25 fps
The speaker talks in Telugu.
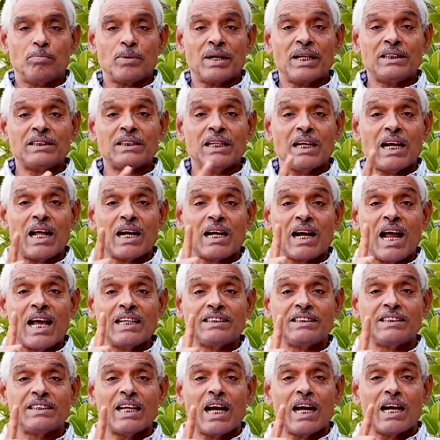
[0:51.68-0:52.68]
ప్రజల
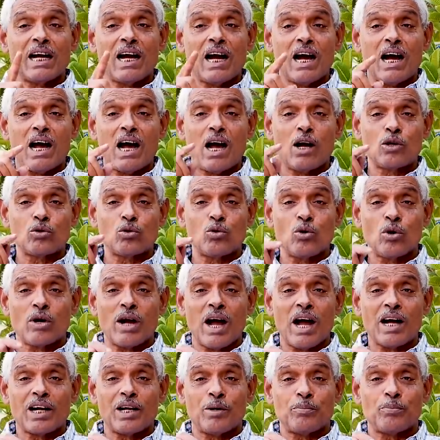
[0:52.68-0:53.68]
రాజ్యాంగ హక్కు
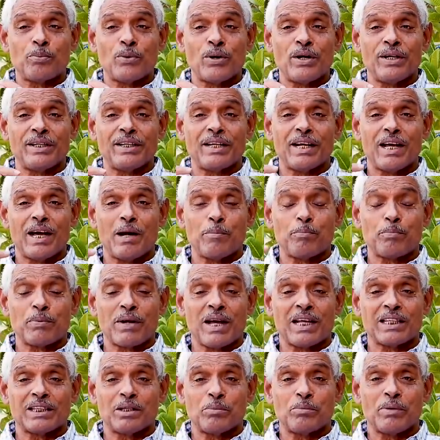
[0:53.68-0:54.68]
కాకపోయినా
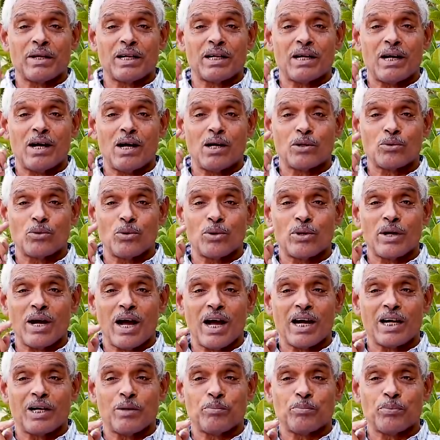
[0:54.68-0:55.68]
ప్రాథమిక హక్కు
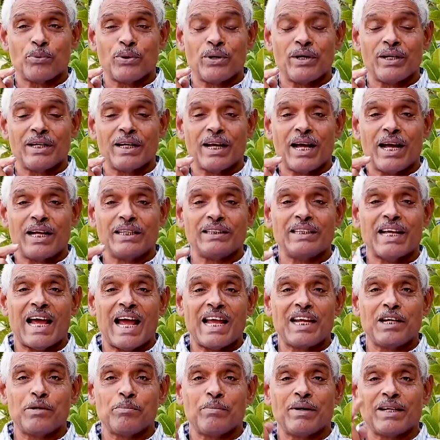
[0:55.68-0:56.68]
కాకపోయినా
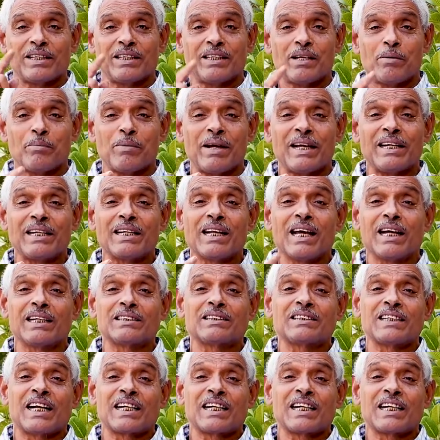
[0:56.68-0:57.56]
న్యాయబద్ధమైన